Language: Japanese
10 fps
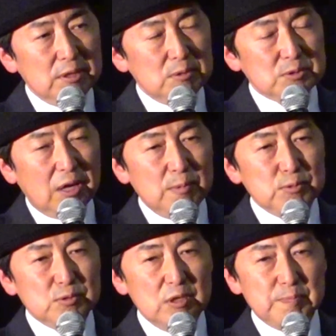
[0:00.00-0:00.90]
の
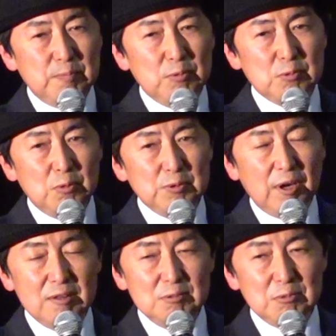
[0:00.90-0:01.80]
タイムスリップものを
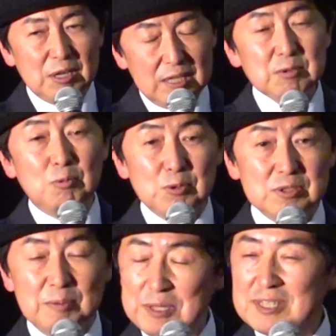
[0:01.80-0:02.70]
やるのかなと思っ
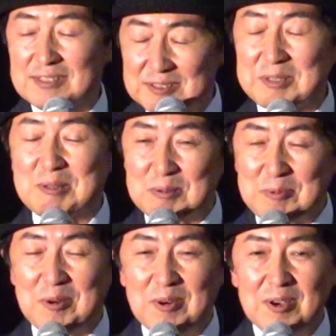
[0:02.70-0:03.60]
て見てたんですけれど
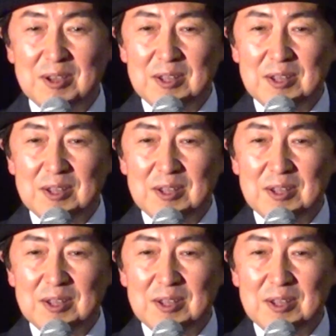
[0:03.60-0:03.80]
も